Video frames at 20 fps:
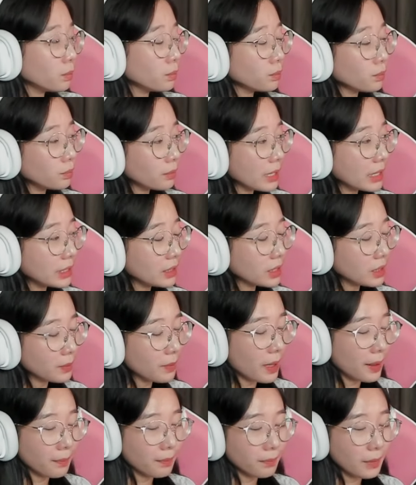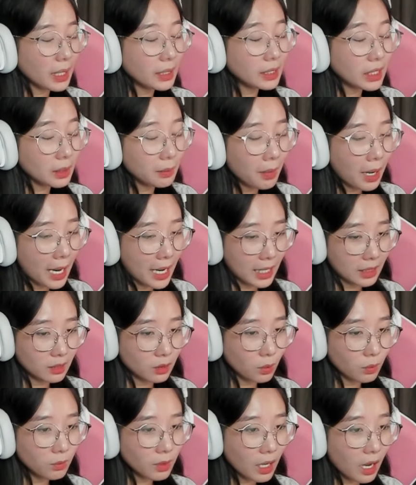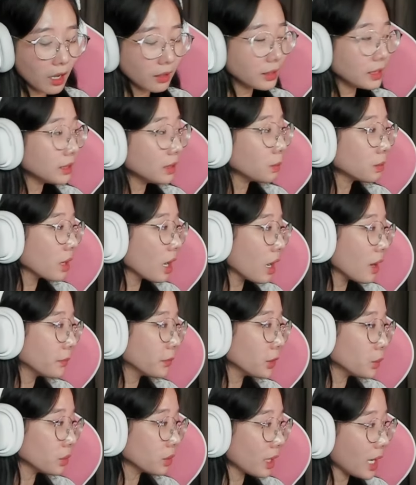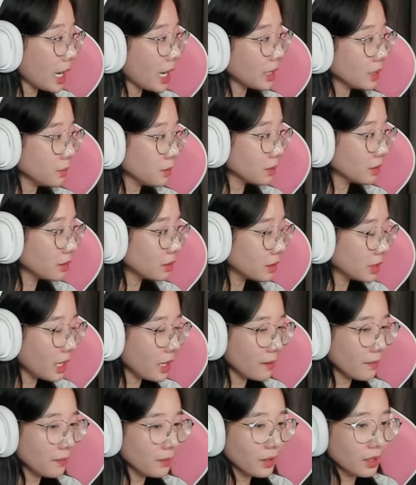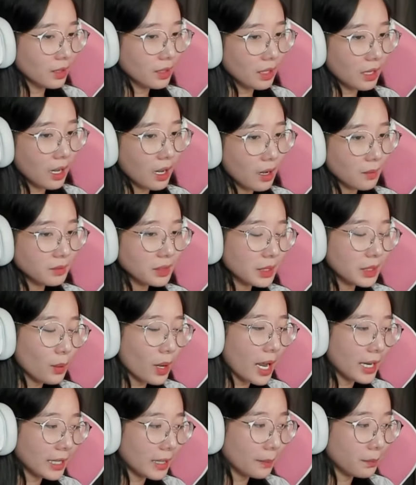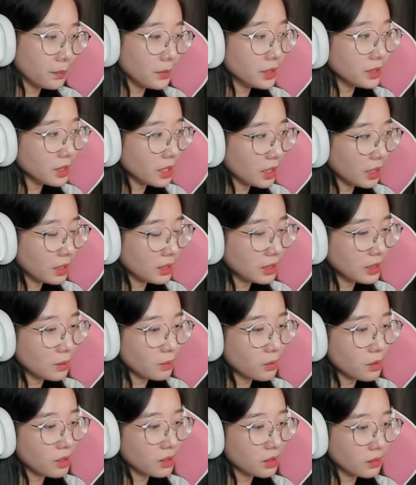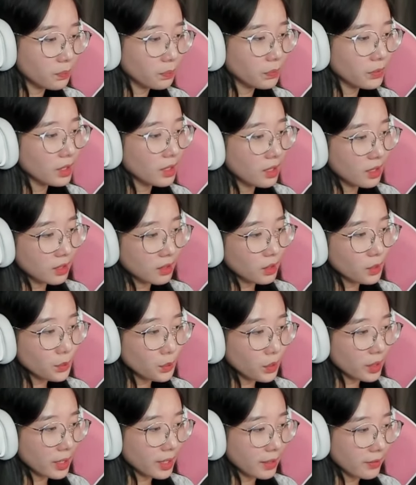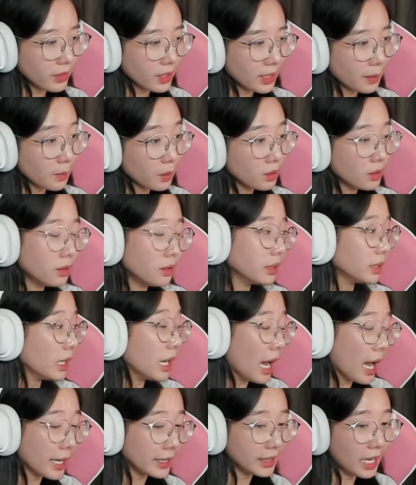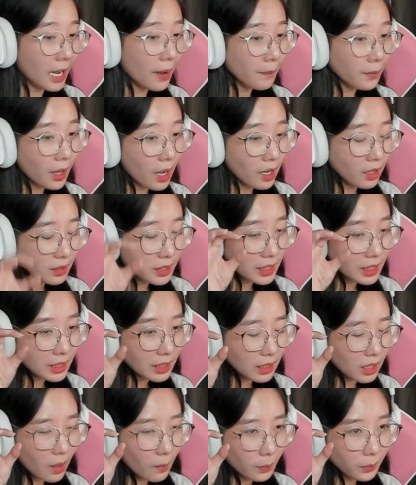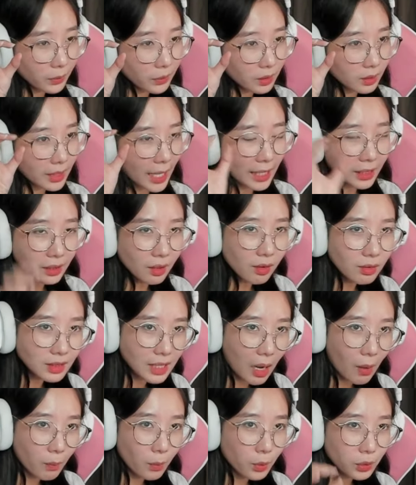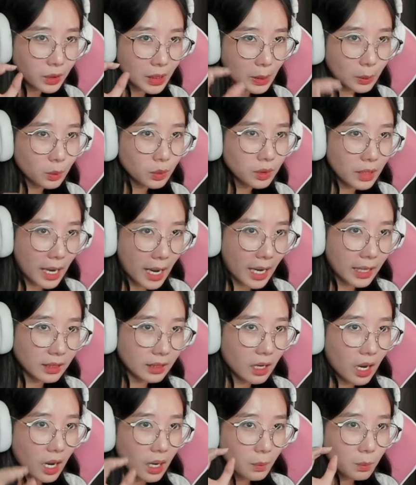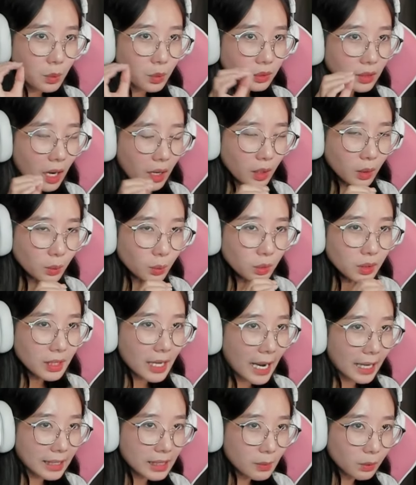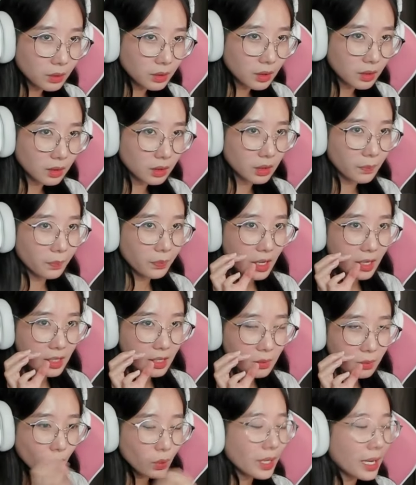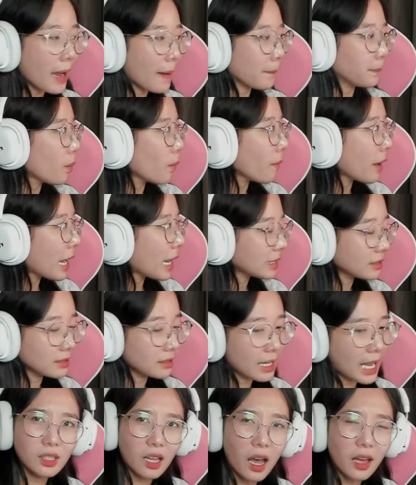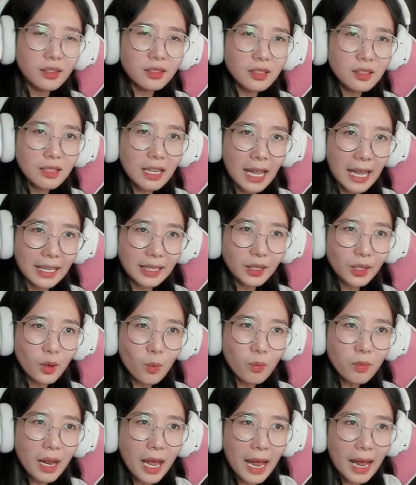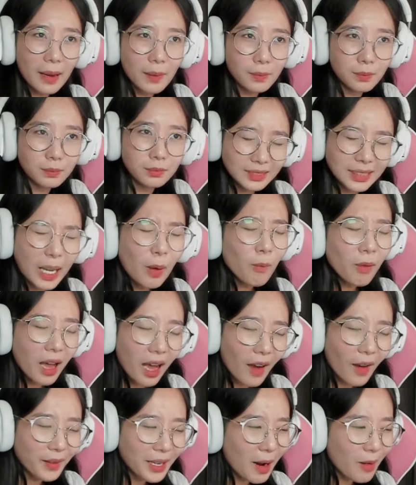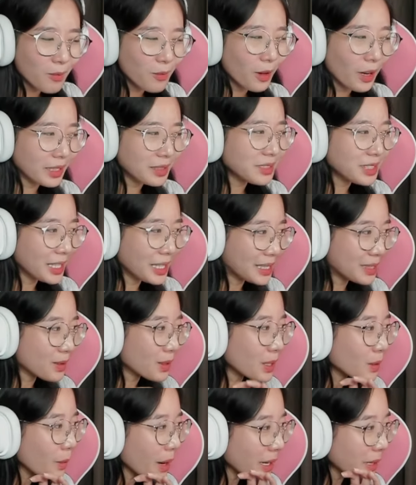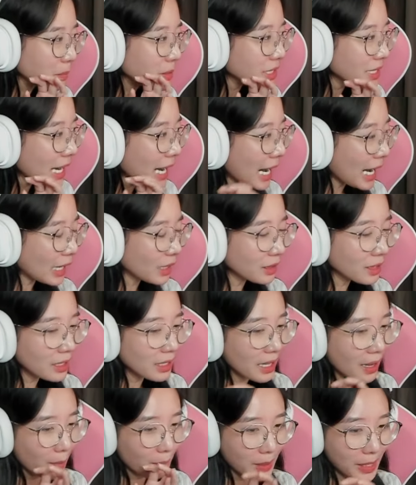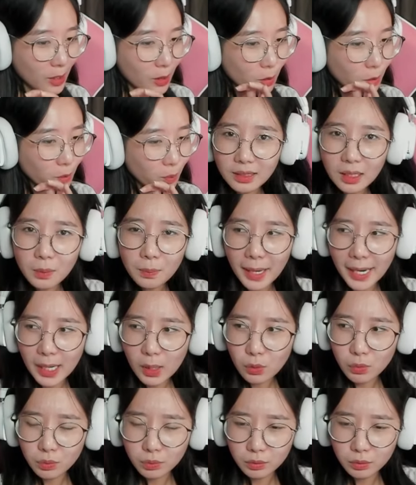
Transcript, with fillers: mấy chị bạn mấy chị bạn cũng là hot tiktoker chứ tôi kể cho mọi người á. À, đi qua gặp mấy chị xong rồi nói chuyện với cả mọi người. Thì hôm đó đi um, khai trương xong, buổi chiều tôi về, buổi tối đó tôi đi ăn với mọi người. Thì tôi gặp một anh, hình như là anh cũng là trong hội đồng quản trị của cái quán pizza đó, tên là Mel. Tên Mel,